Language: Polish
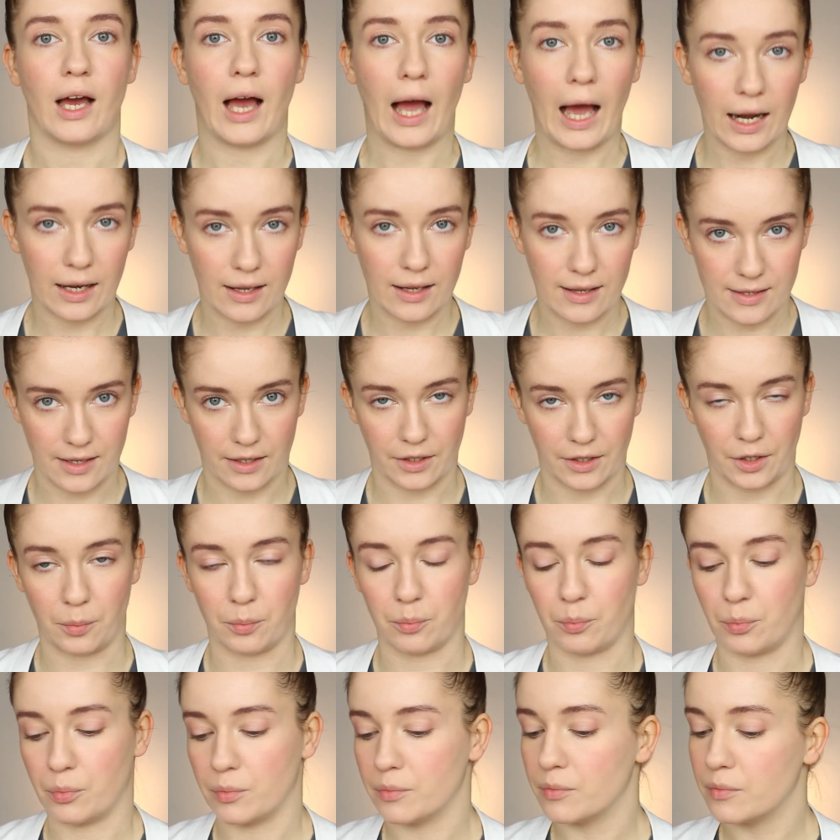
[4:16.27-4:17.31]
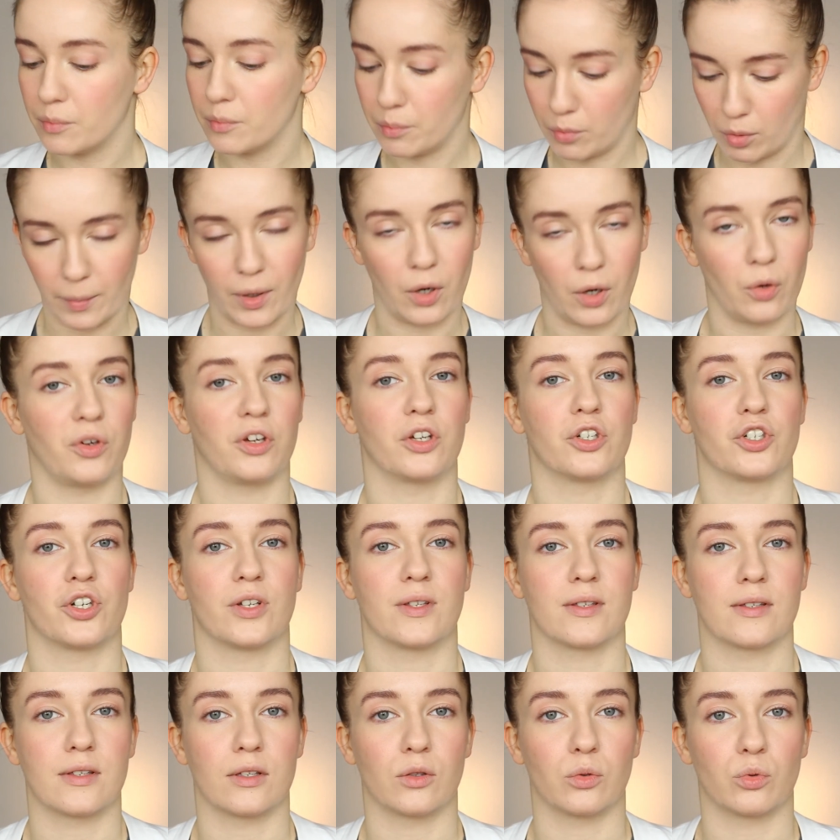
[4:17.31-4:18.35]
Ale zanim pomaluję
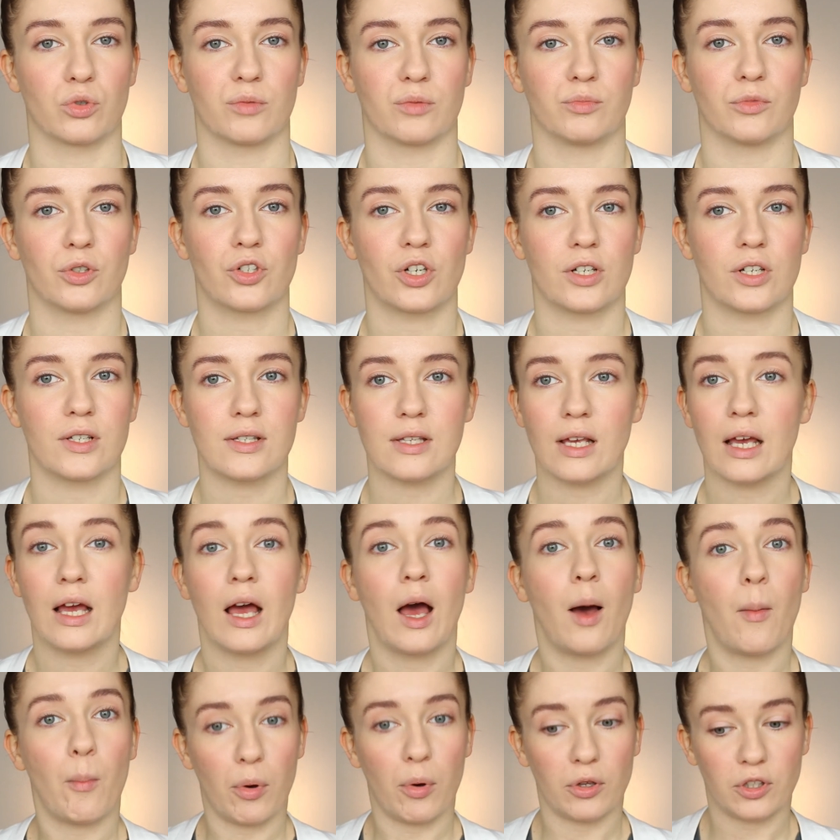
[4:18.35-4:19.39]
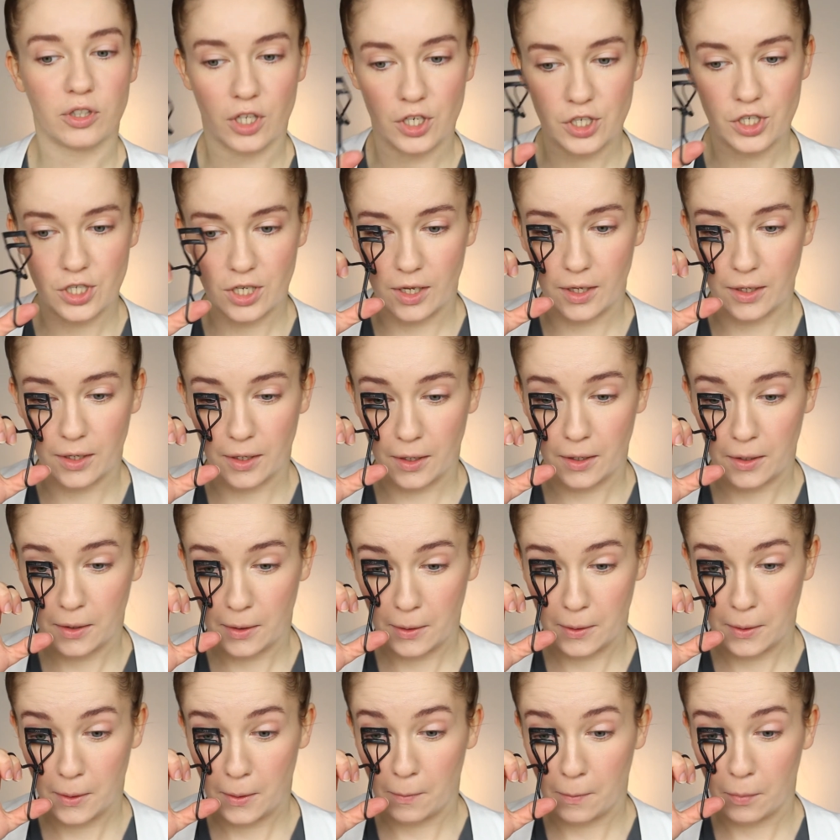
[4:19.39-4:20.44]
rzęsy tuszem do rzęs, podkreślę je,
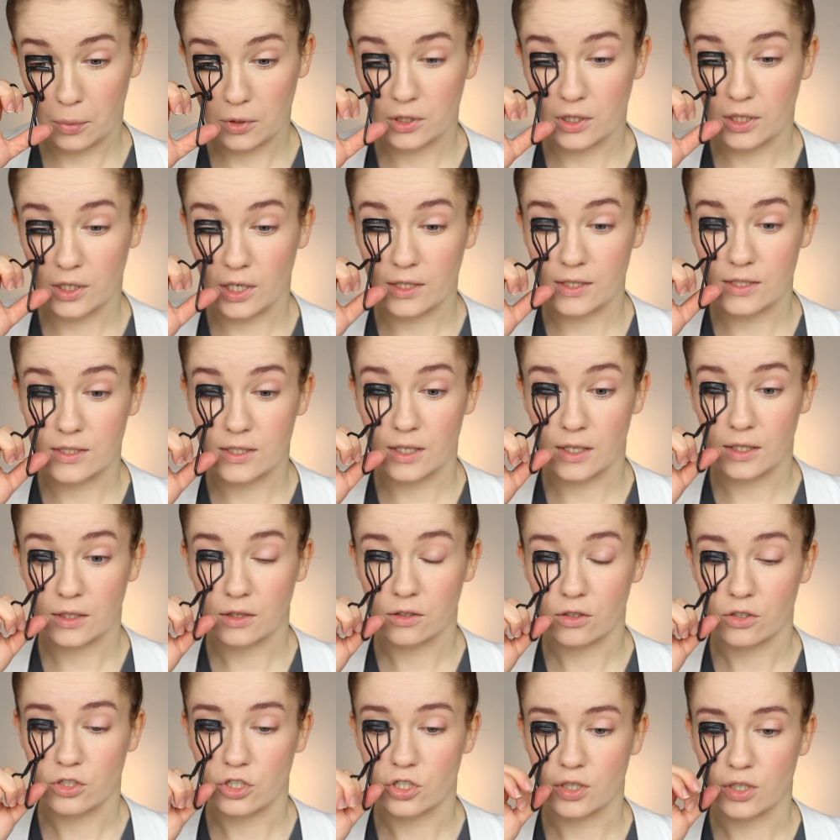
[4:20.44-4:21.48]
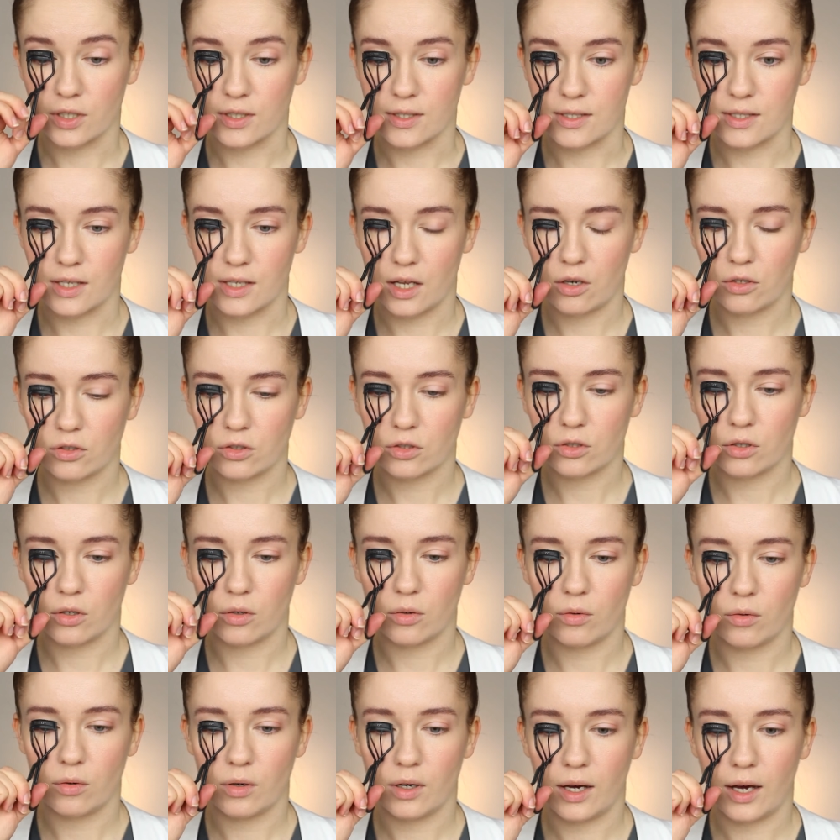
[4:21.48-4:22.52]
podkręcę troszeczkę
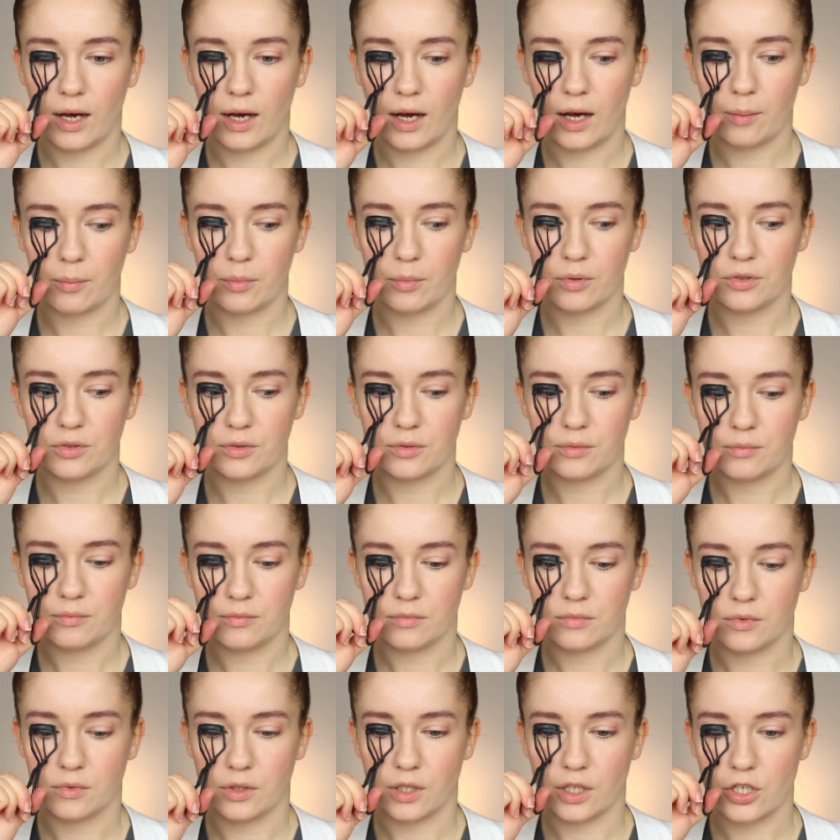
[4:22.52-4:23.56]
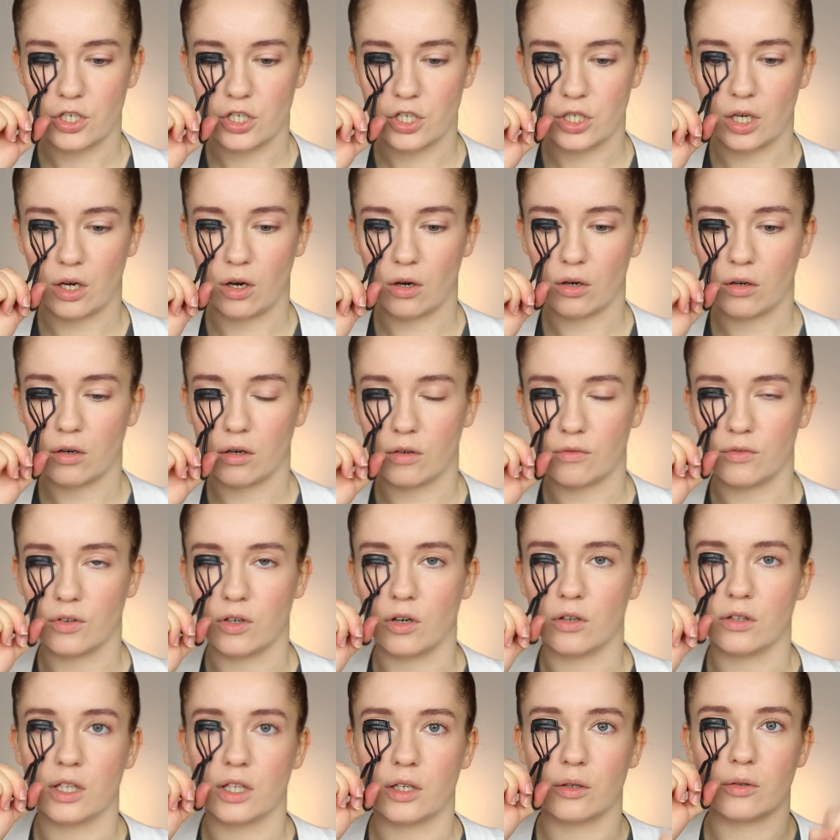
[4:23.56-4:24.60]
zalotką, aby nasze oko
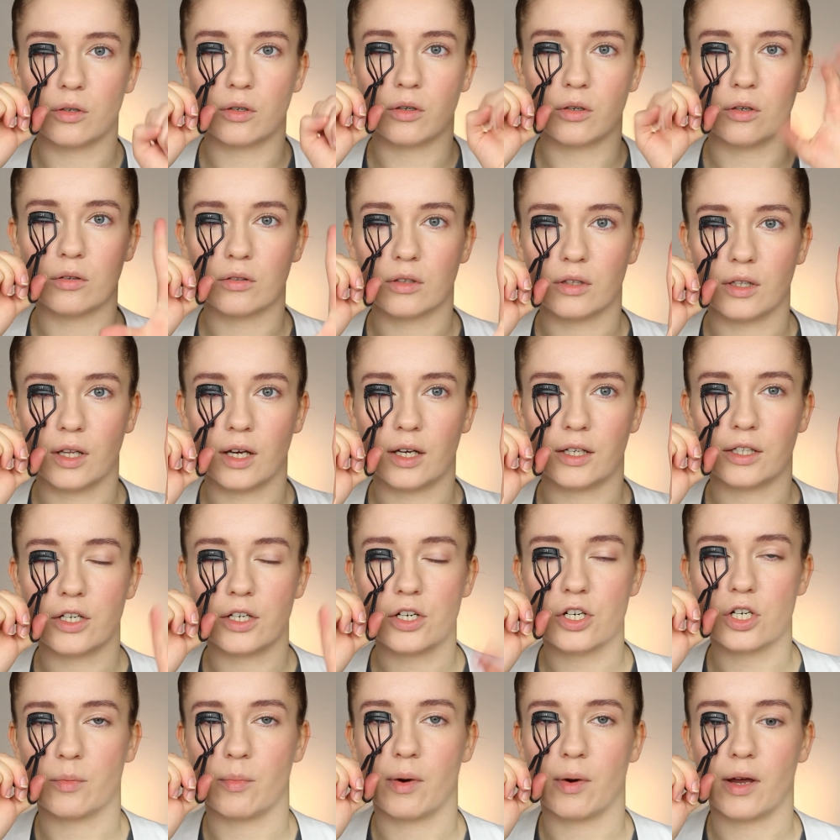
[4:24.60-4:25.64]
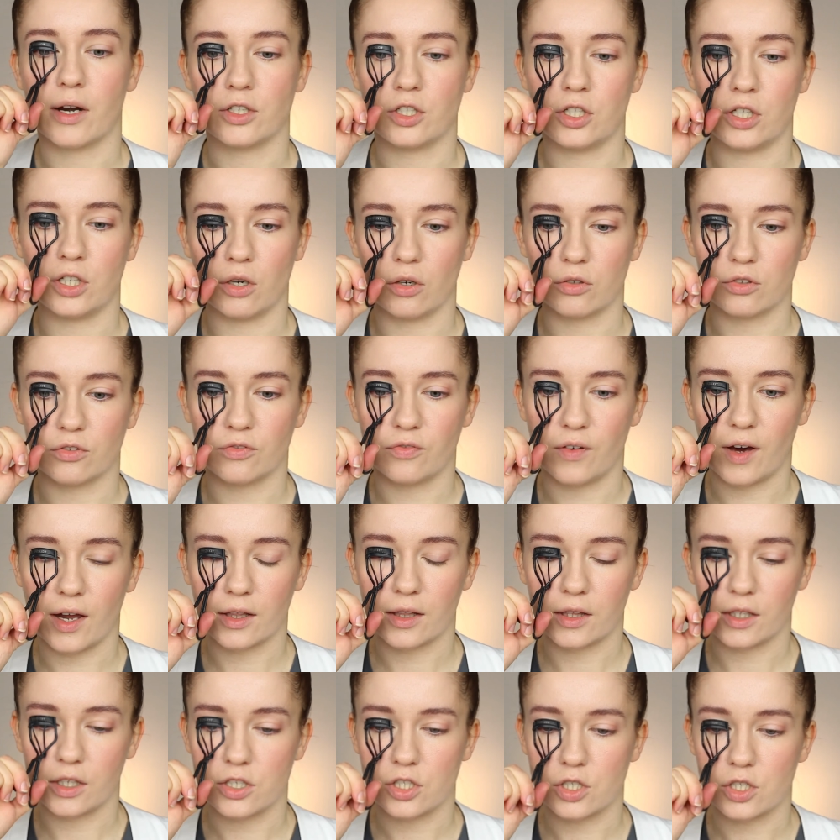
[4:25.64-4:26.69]
wyglądało na jeszcze bardziej
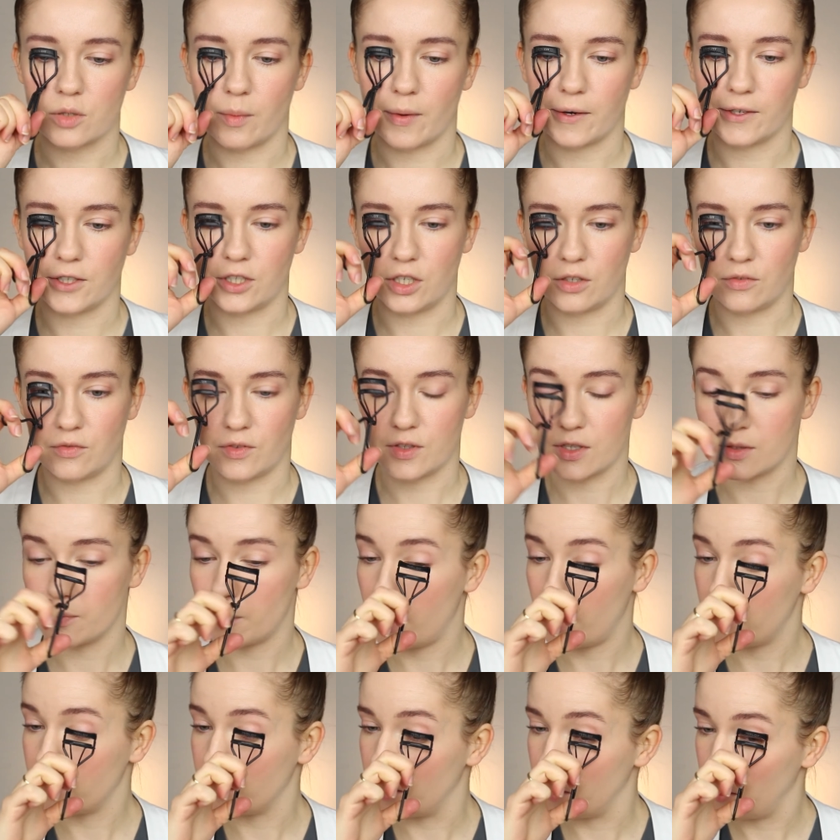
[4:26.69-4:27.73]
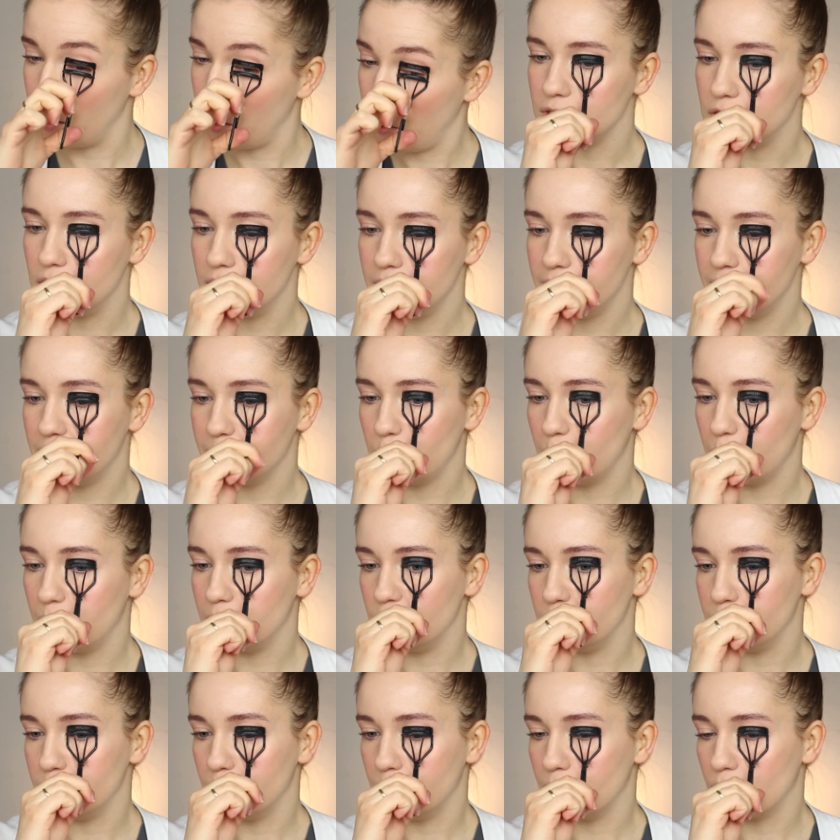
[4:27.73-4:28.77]
otwarte, jeszcze bardziej wyspane. Dzięki temu
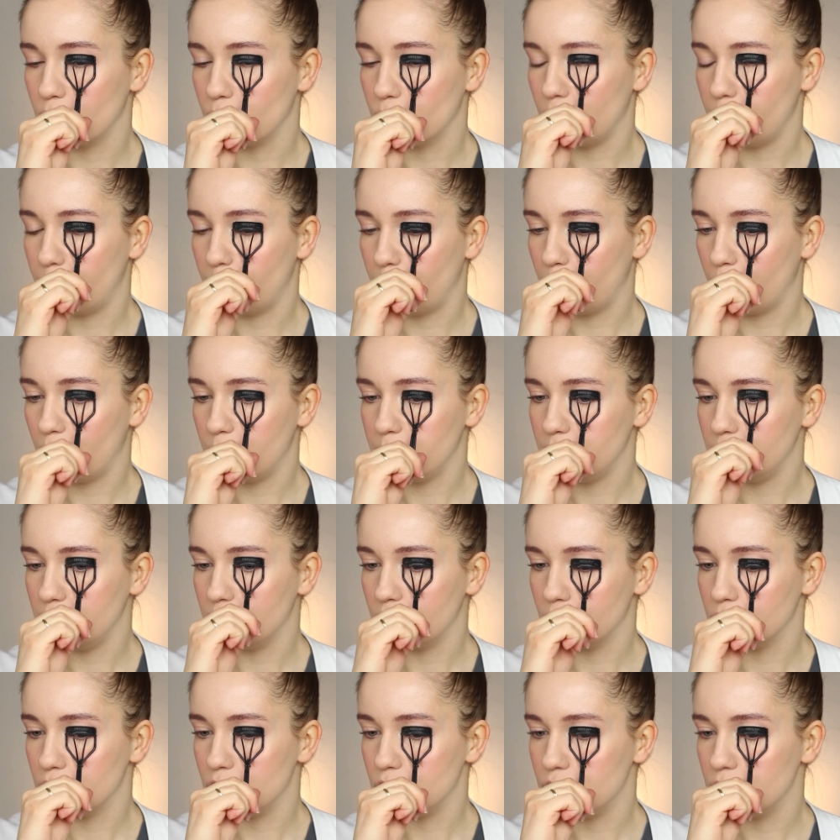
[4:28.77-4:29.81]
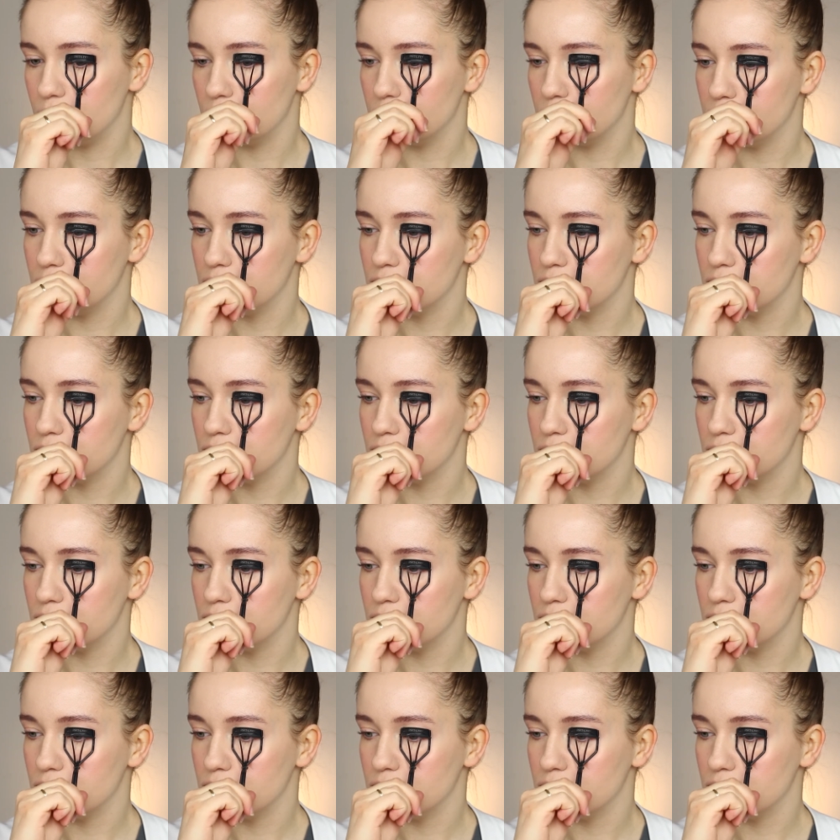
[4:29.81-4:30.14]
będziemy mogły pominąć